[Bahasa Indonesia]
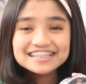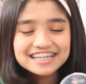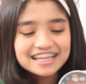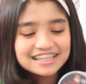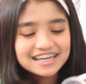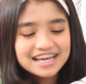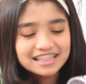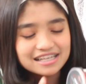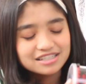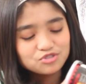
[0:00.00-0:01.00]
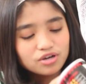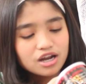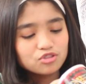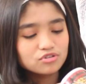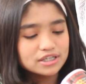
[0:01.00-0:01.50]
ternyata di atasnya juga
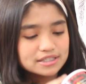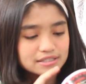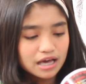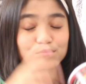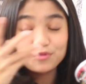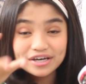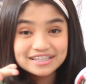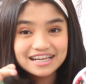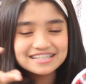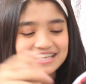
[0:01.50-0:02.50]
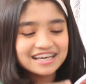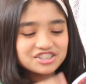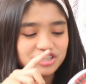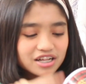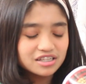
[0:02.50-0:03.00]
ada tulisan buat
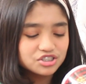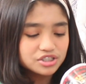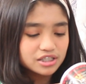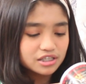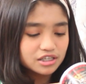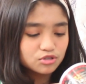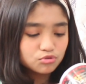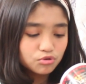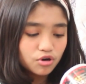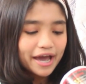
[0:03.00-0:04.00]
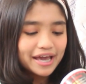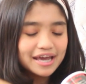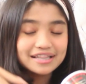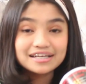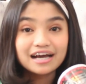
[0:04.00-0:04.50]
nyelesain challenge ini itu
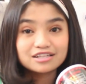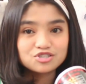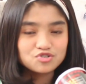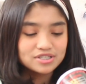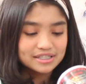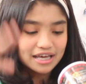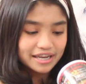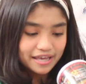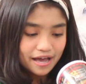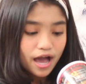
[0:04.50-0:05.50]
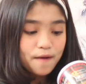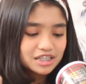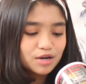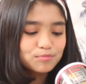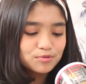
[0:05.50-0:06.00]
kayak ada tingkat
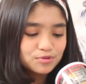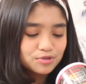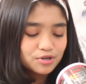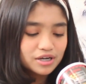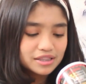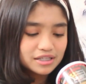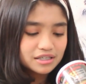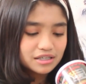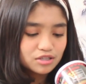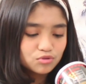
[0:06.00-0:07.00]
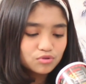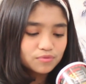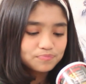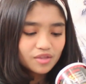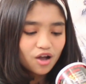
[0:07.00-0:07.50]
kesuksesannya. 30 detik itu
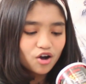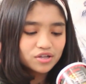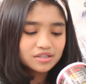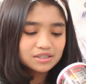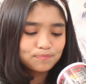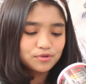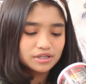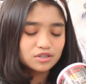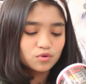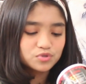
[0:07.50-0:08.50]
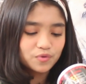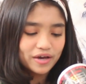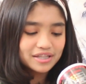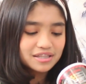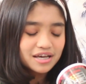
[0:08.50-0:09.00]
hottest potato
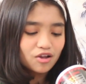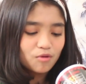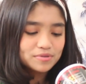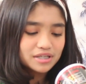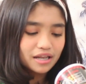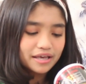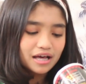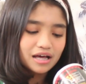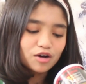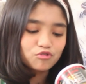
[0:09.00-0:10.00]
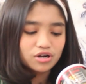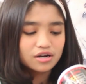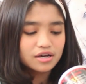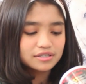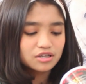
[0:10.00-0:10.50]
squad. Kalau misalnya
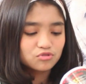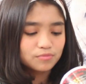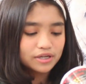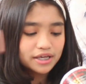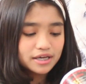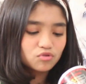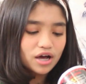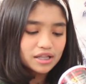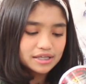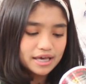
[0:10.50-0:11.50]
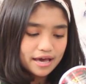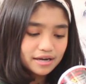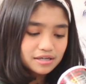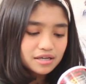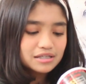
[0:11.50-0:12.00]
kurang dari satu menit itu
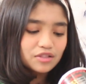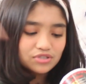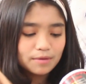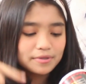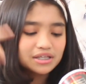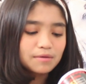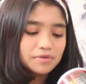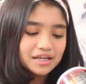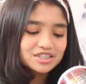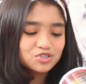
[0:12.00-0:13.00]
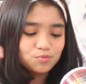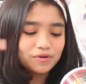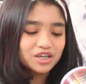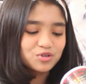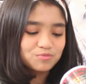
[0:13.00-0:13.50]
alien, 1 sampai 3 menit
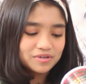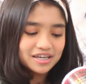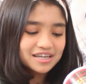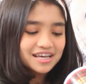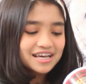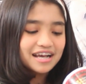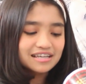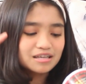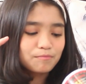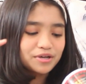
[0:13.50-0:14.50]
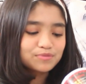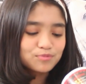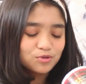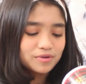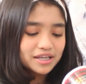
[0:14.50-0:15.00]
superhuman, 3 sampai
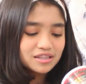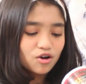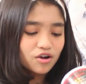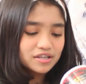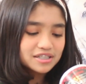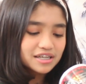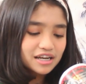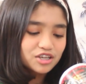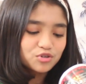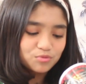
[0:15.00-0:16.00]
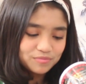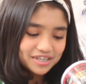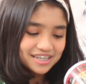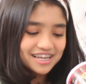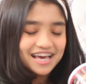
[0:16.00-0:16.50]
10 menit ordinary
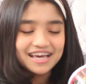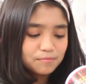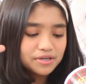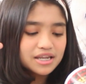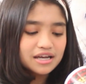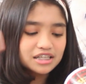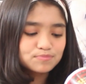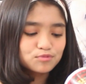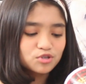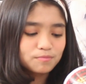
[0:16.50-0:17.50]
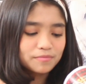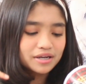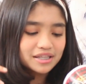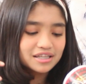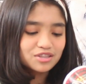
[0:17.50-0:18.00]
human, lebih dari 10
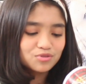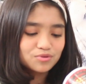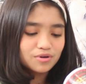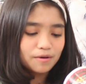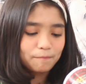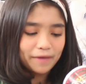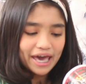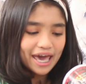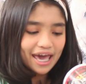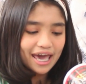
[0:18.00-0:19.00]
menit itu meh